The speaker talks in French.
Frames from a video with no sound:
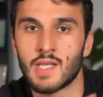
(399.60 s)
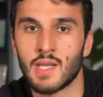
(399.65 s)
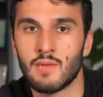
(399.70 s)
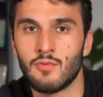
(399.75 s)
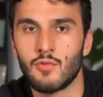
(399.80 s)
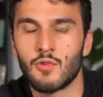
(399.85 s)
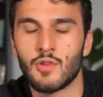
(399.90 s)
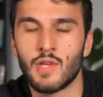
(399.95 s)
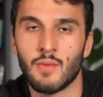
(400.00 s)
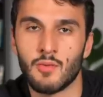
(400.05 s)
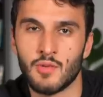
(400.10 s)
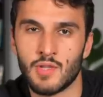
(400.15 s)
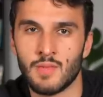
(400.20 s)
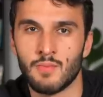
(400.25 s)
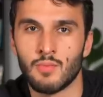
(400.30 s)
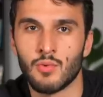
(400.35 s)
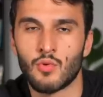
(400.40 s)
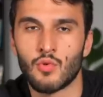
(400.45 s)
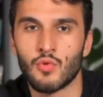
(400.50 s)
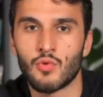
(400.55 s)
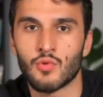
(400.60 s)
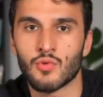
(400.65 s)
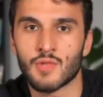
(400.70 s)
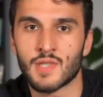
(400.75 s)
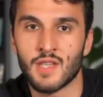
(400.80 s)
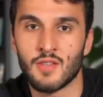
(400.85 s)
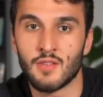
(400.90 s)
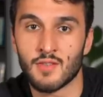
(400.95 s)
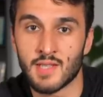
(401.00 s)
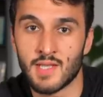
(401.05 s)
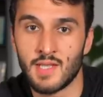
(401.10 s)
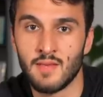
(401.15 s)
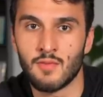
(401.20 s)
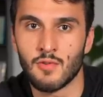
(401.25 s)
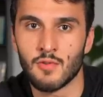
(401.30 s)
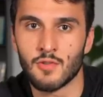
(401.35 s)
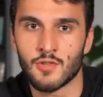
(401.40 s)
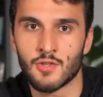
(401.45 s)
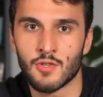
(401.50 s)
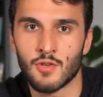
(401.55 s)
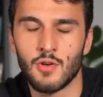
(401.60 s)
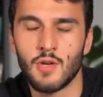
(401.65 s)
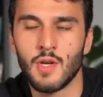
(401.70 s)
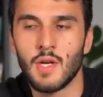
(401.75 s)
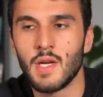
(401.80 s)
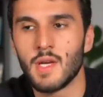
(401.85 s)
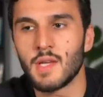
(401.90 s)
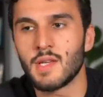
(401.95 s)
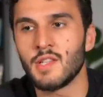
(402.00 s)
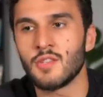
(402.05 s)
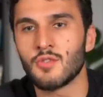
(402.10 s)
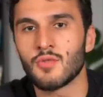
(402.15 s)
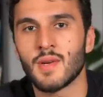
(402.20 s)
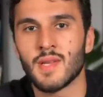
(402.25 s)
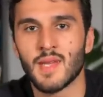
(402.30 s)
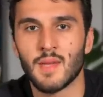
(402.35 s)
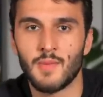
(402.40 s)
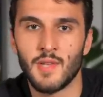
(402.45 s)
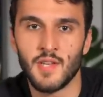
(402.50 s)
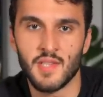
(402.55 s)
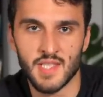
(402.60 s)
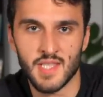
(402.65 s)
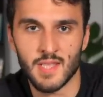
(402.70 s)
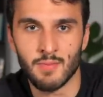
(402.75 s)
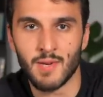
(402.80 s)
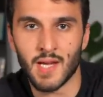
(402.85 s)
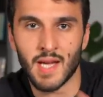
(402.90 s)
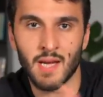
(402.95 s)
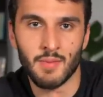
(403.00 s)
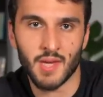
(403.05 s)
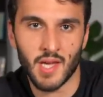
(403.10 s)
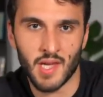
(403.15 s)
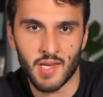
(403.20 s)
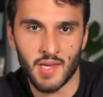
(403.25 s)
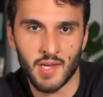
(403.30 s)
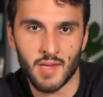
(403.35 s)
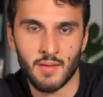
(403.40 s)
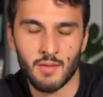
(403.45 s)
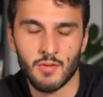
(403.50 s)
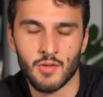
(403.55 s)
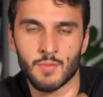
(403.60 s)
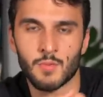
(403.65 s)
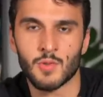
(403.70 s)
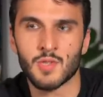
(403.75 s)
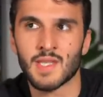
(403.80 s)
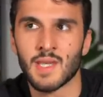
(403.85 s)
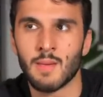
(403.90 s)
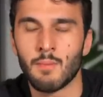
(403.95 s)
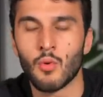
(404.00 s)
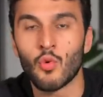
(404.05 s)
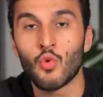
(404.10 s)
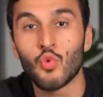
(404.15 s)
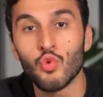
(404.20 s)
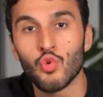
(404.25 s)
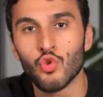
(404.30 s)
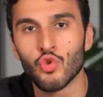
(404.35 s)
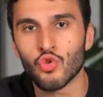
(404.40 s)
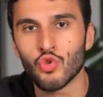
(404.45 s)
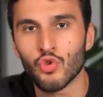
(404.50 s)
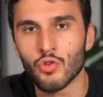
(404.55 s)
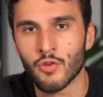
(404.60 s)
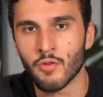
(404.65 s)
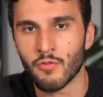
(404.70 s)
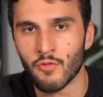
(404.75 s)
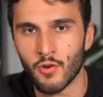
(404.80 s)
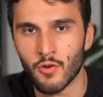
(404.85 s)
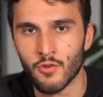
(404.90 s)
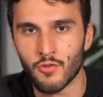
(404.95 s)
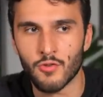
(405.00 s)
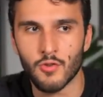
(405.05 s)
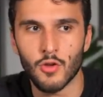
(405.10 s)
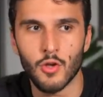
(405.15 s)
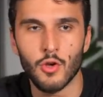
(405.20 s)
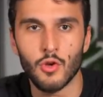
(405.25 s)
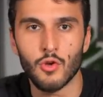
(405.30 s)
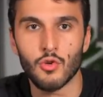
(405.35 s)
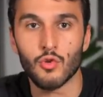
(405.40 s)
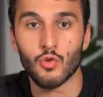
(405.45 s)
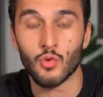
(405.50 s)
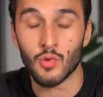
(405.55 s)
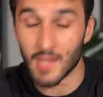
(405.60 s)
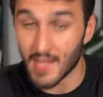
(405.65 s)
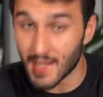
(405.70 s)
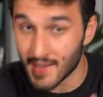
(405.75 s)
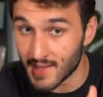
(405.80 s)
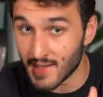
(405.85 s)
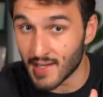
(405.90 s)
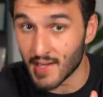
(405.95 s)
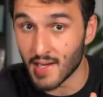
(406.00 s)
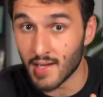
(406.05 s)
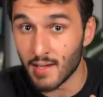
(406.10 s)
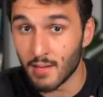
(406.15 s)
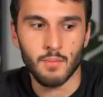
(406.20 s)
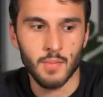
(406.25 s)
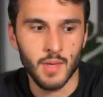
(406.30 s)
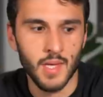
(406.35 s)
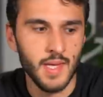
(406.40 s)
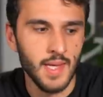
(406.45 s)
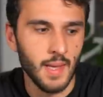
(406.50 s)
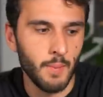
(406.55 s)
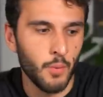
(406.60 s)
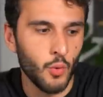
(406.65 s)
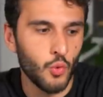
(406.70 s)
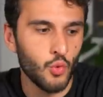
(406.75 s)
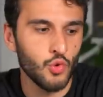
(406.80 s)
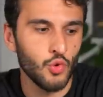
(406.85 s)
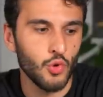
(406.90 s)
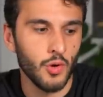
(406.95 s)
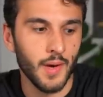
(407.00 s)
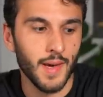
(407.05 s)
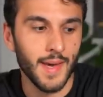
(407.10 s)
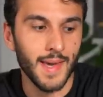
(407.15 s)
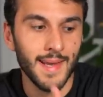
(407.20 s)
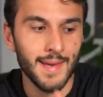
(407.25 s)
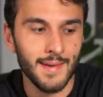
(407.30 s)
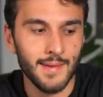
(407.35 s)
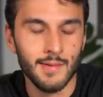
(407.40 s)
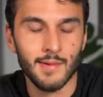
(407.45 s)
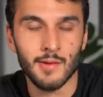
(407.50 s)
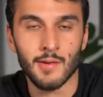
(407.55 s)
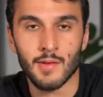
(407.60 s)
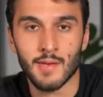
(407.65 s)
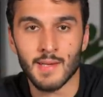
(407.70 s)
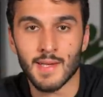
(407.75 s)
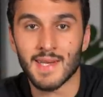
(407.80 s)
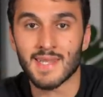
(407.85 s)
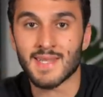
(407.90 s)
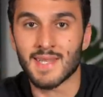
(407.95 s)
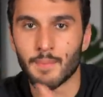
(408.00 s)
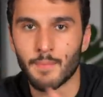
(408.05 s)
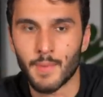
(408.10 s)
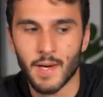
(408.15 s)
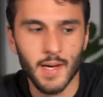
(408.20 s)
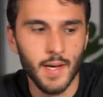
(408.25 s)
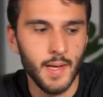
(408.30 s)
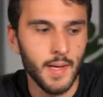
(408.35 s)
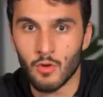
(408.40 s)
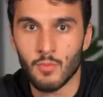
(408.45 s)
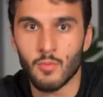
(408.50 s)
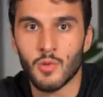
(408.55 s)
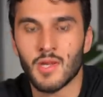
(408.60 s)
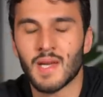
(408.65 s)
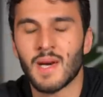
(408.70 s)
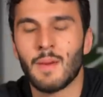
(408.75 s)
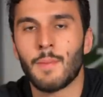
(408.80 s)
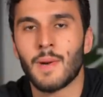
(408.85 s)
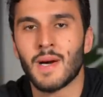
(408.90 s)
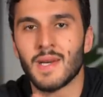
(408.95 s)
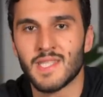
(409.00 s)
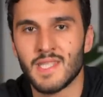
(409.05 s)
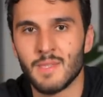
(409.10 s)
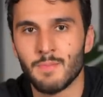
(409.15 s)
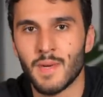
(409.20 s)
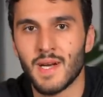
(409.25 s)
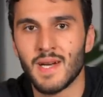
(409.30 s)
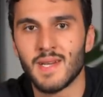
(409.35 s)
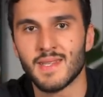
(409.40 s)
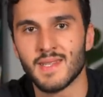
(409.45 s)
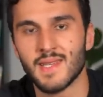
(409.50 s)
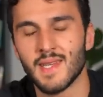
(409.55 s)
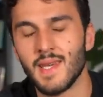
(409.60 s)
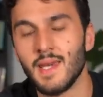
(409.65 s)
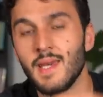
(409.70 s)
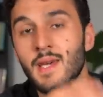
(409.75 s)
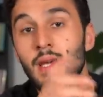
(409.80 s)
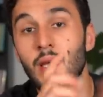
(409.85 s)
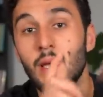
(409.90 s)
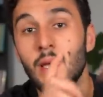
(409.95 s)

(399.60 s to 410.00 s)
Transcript: t'avoue qu'il y a aussi beaucoup de conseils dans ce livre, on le sent, qui sont adaptés à une cible américaine. Je pense qu'il y a beaucoup de choses en France qu'on a intégrées, mais il y a beaucoup de règles très sympas. Le mantra principal, c'est